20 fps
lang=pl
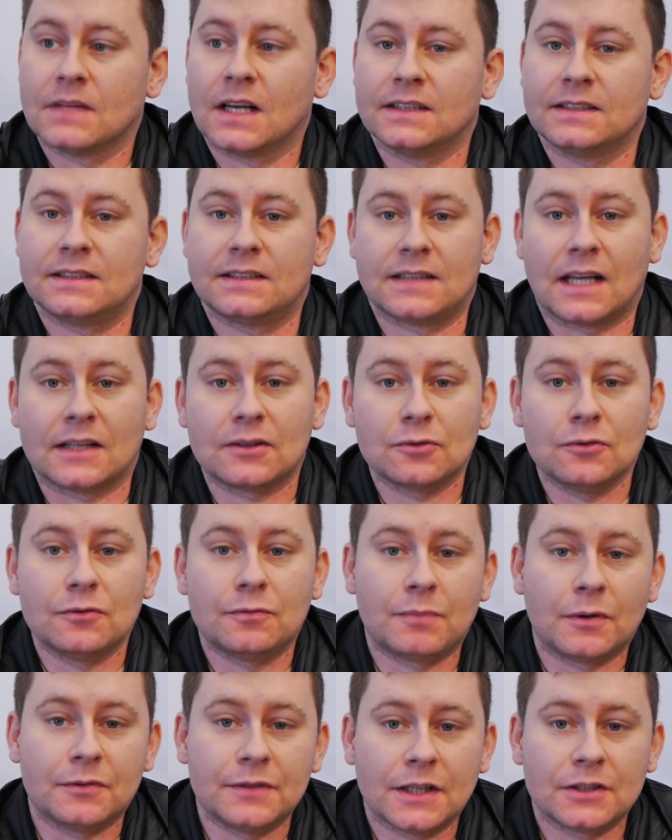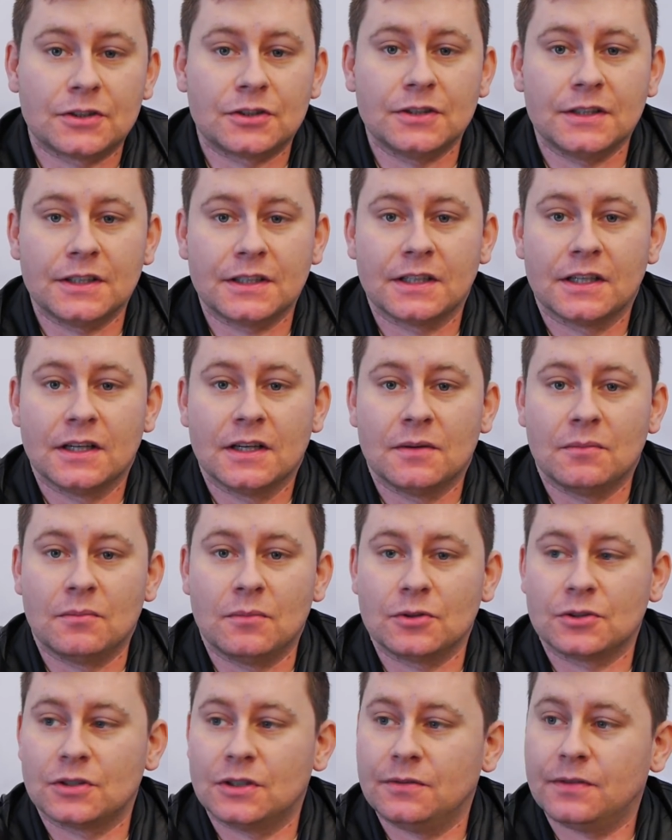statków powietrznych.
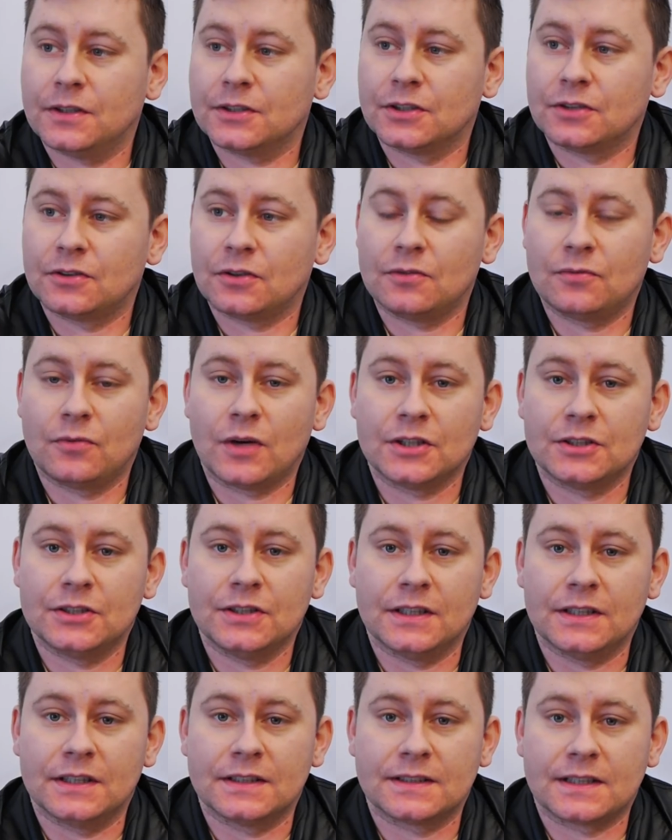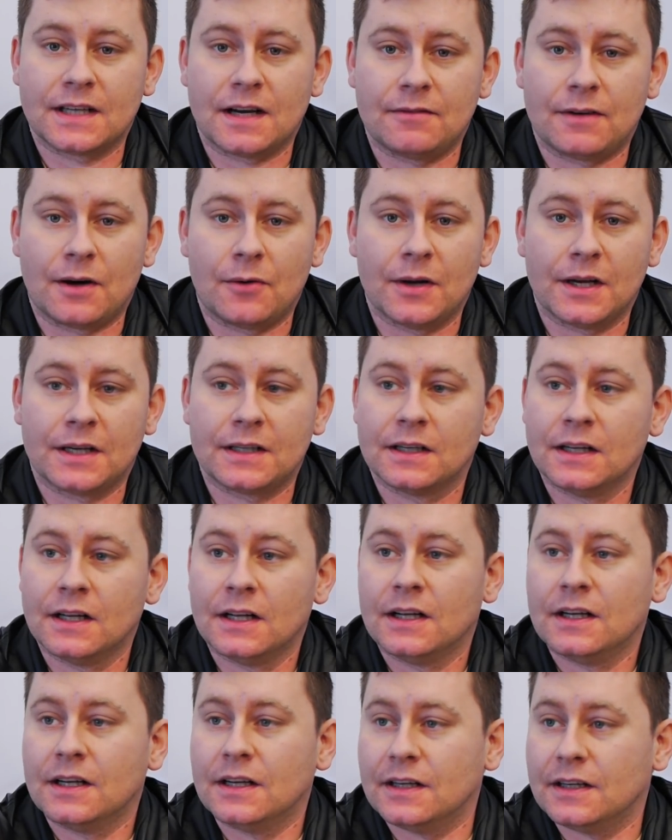Możliwe, że to właśnie jest kawałek
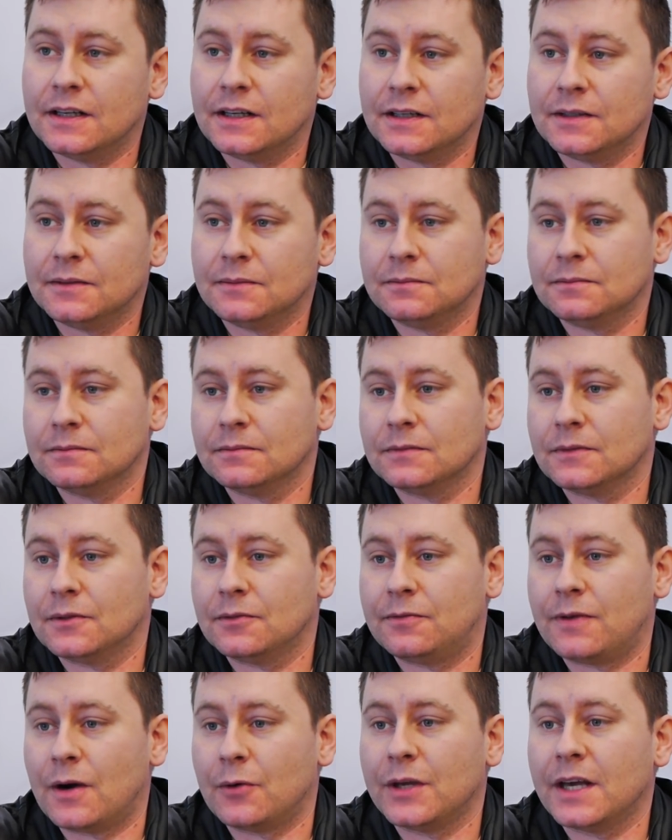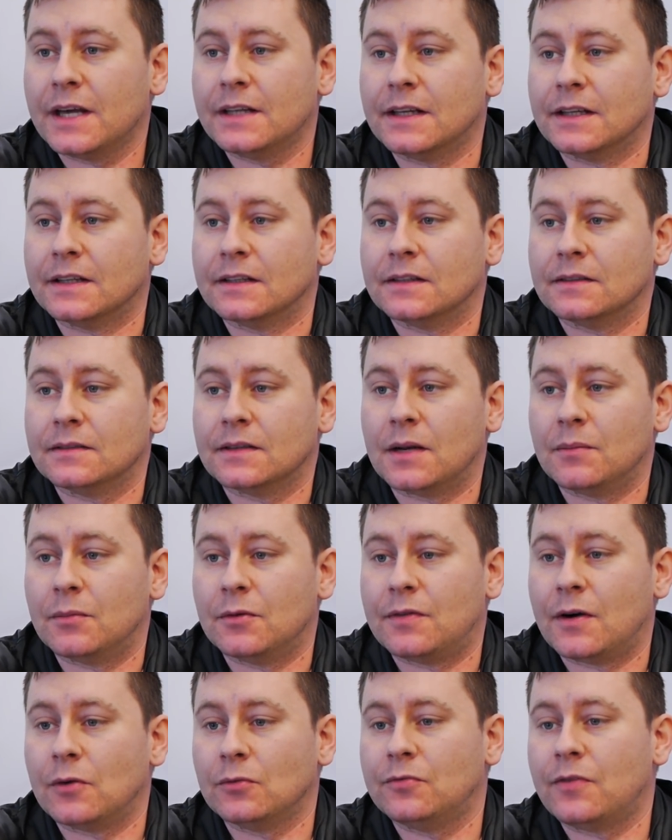V1 albo
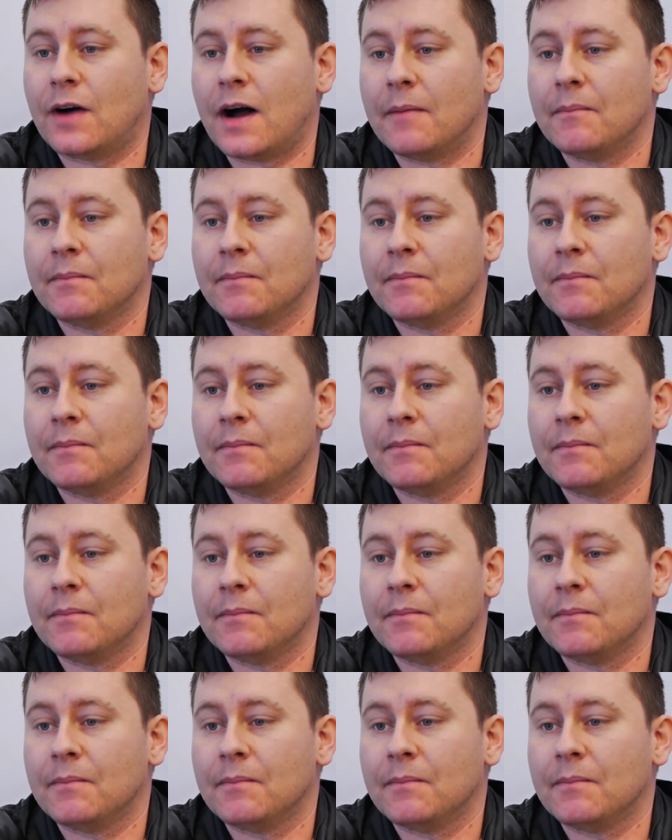V2.